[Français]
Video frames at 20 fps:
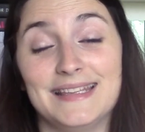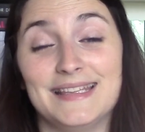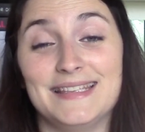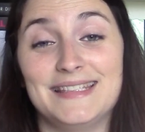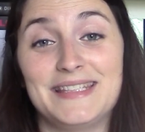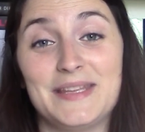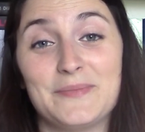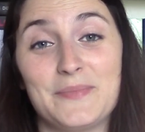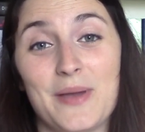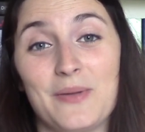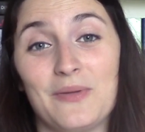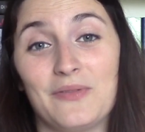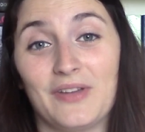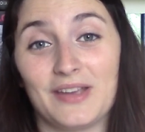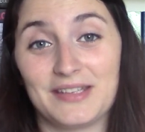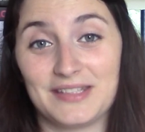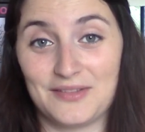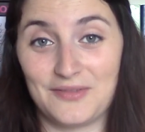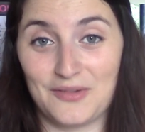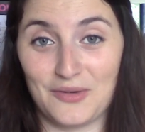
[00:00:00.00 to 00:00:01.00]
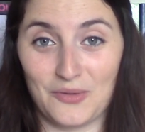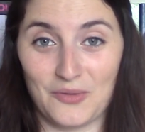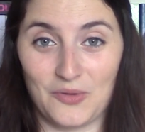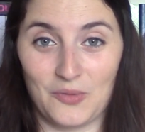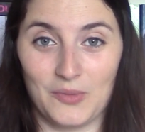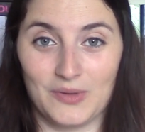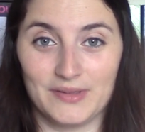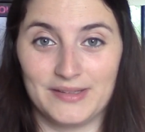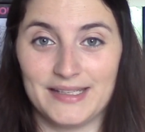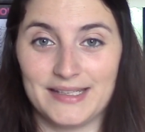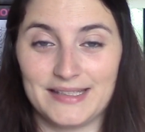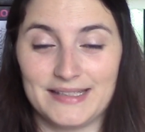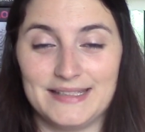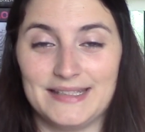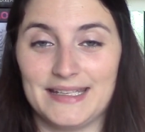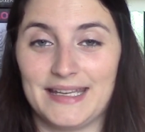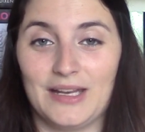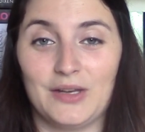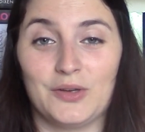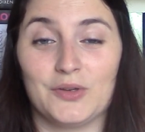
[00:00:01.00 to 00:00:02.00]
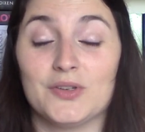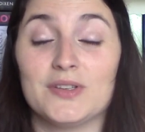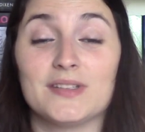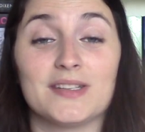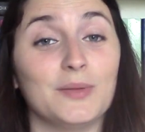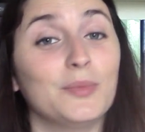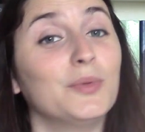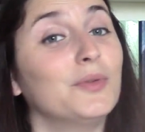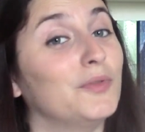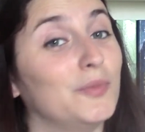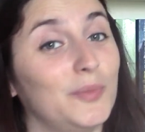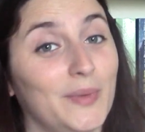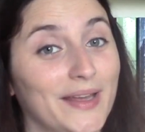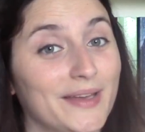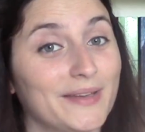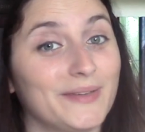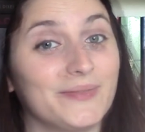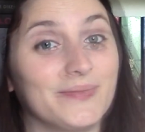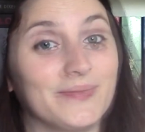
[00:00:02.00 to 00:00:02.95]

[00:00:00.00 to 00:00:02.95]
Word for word: N'hésitez pas à me faire savoir en commentaire si c'est quelque chose qui peut vous plaire.